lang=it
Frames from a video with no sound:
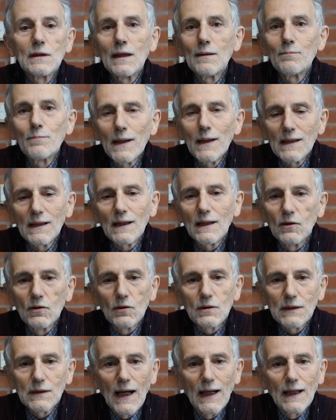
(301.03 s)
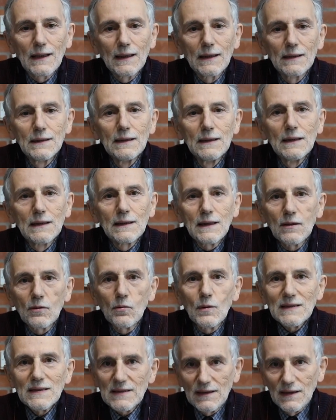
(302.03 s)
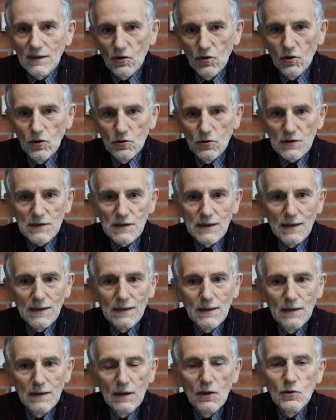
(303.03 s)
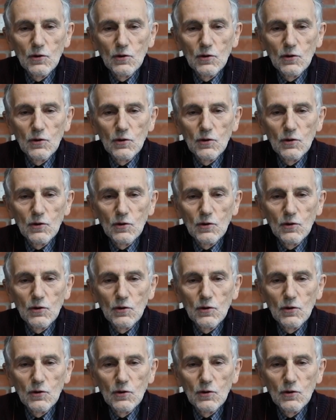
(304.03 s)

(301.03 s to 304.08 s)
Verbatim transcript: È bene ricordare che queste cose